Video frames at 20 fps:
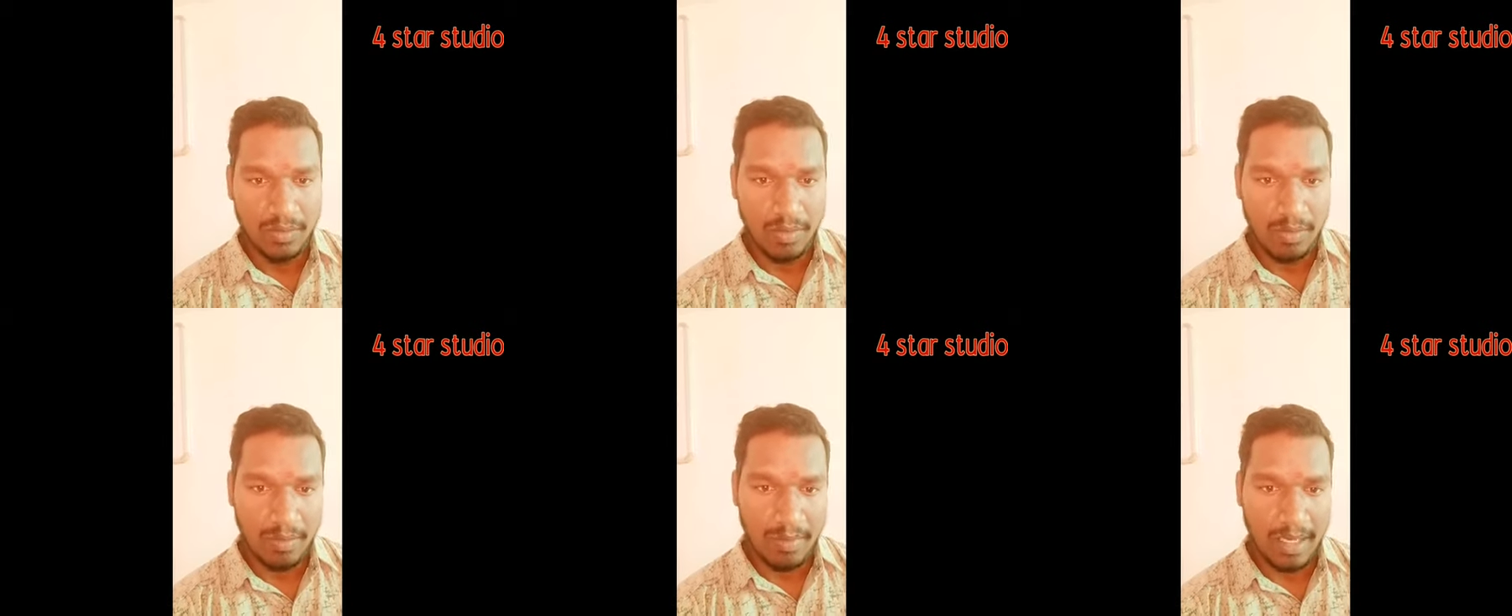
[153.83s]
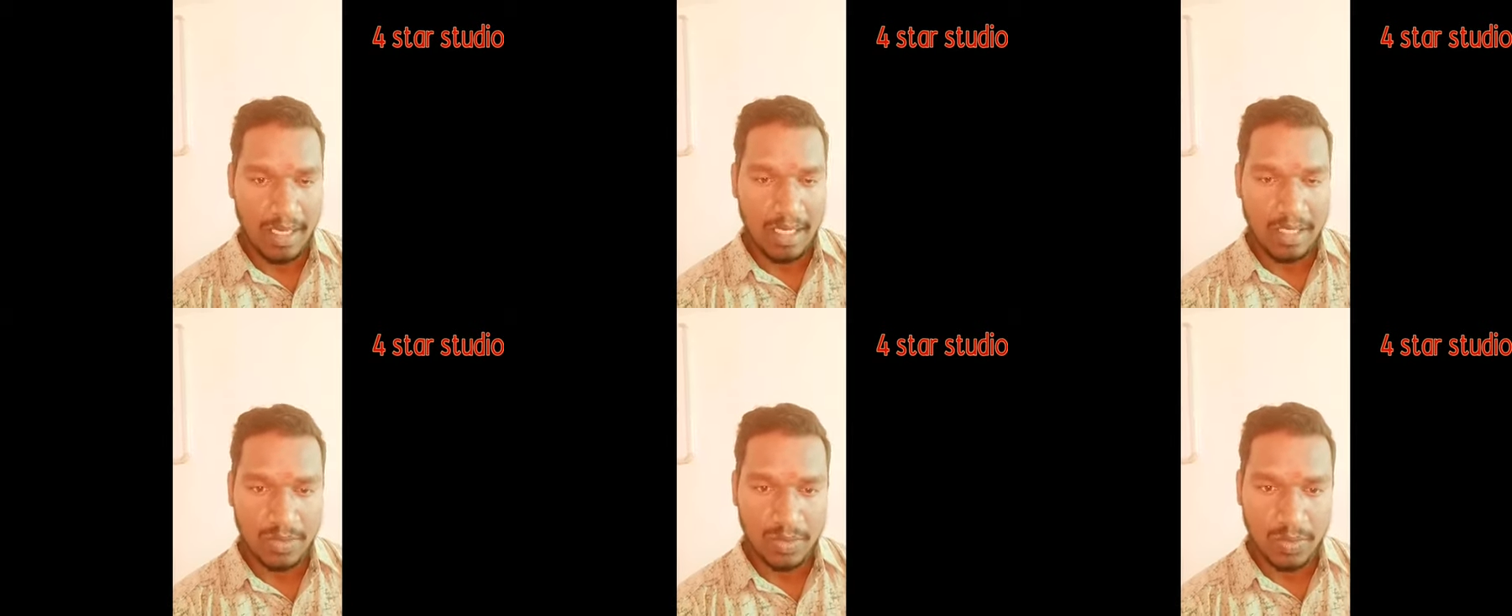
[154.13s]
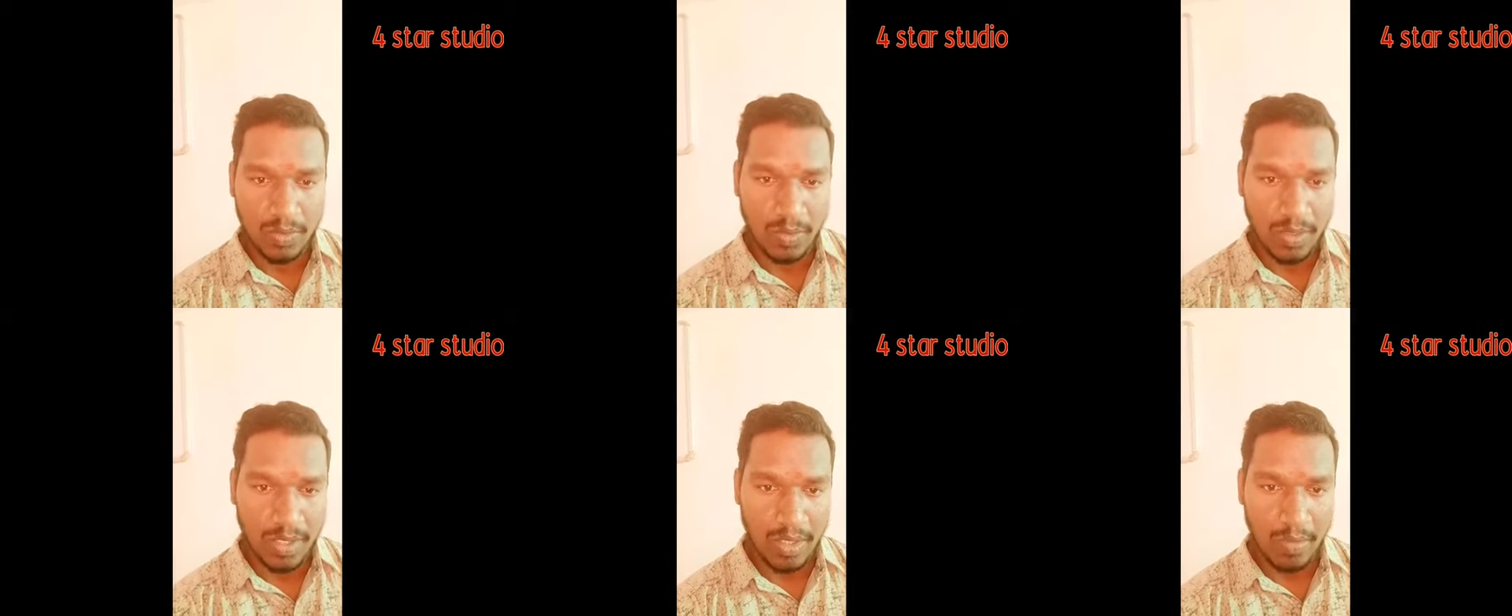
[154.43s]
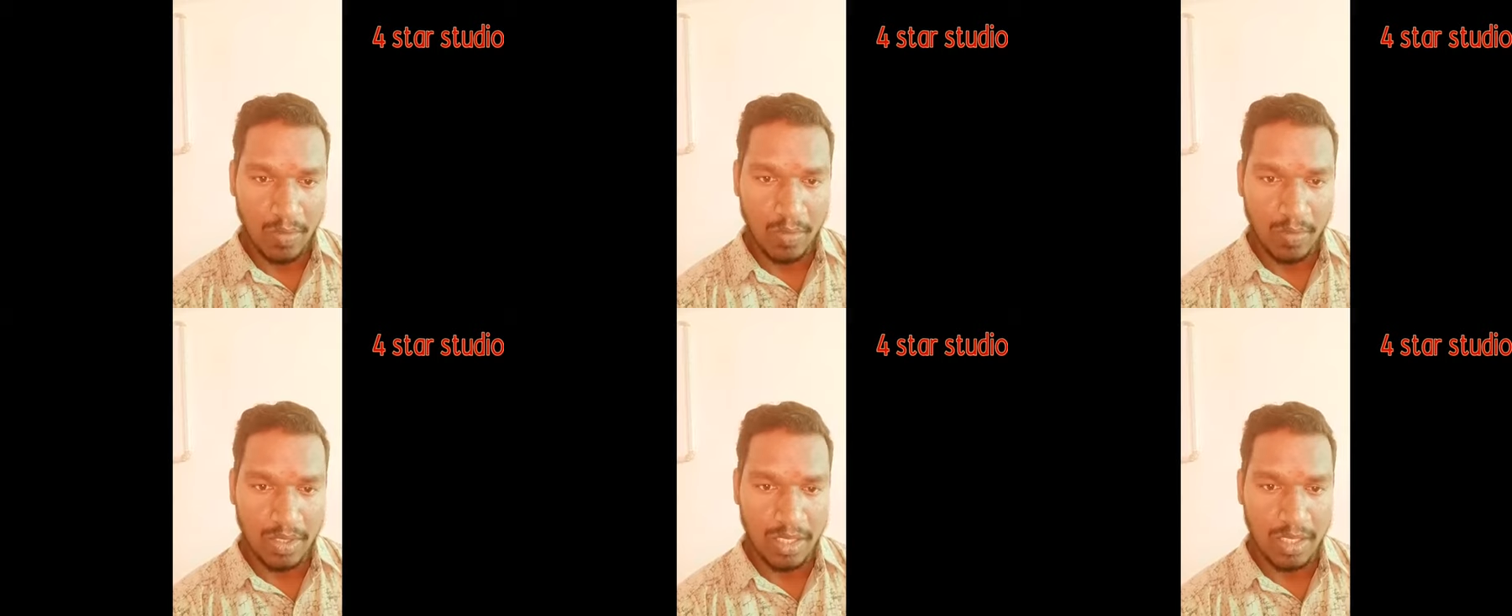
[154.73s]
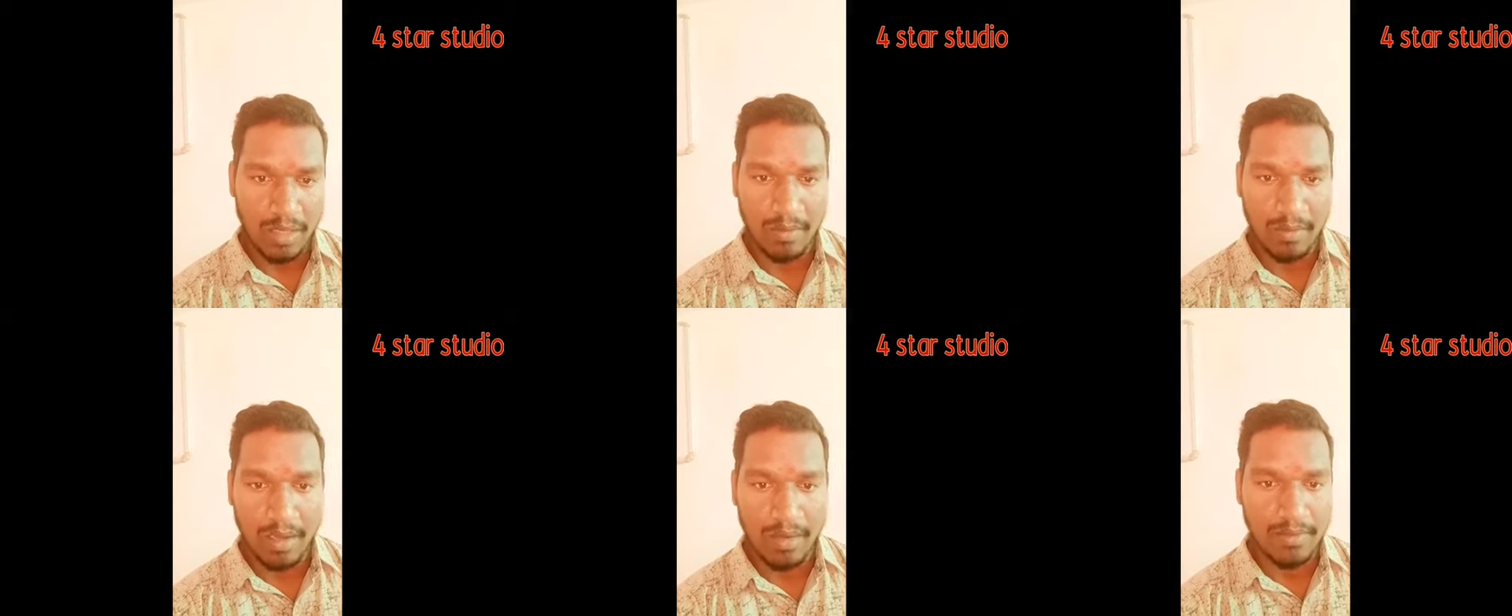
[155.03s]
உண்மையில் சூரியன்
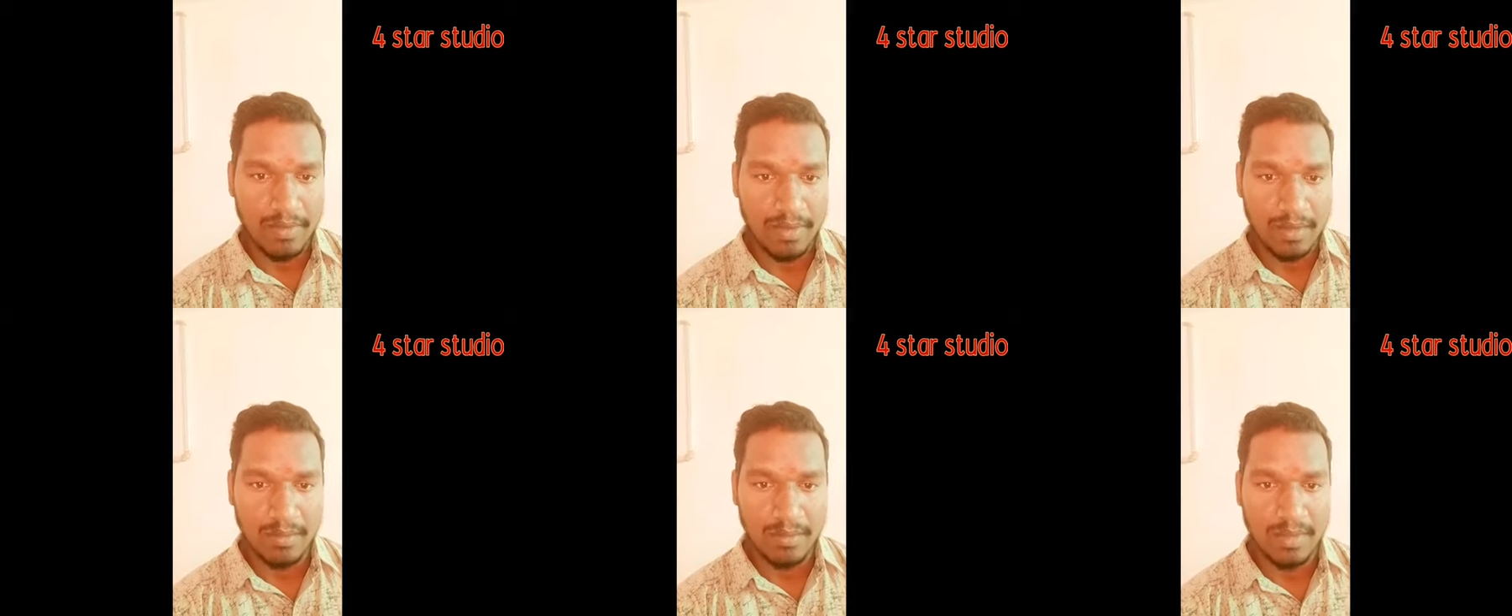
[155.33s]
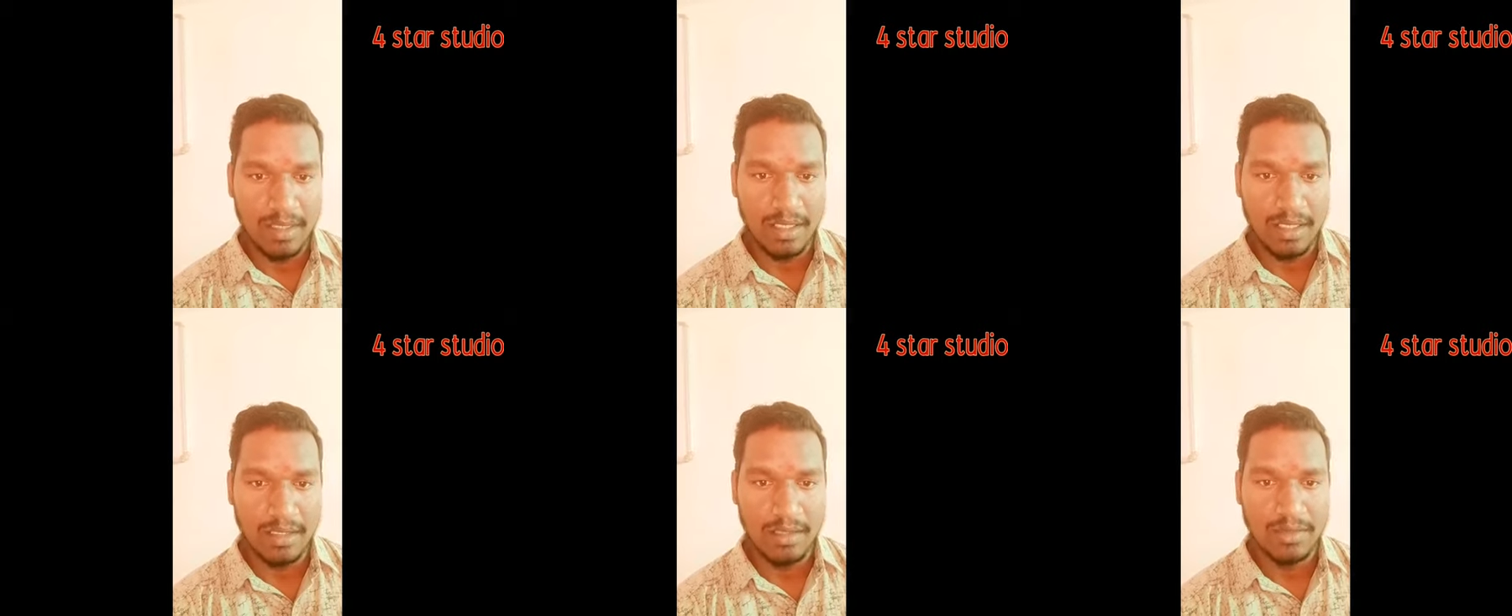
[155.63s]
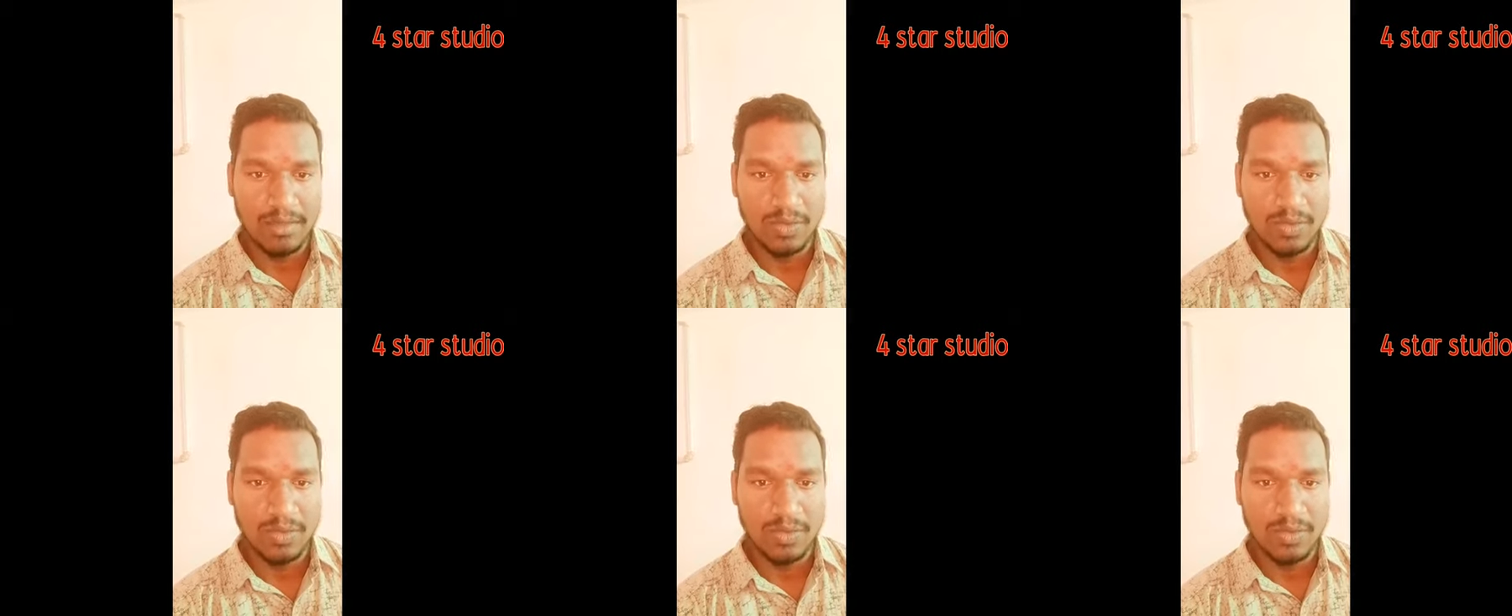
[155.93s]
உதயமாவதும் இல்லை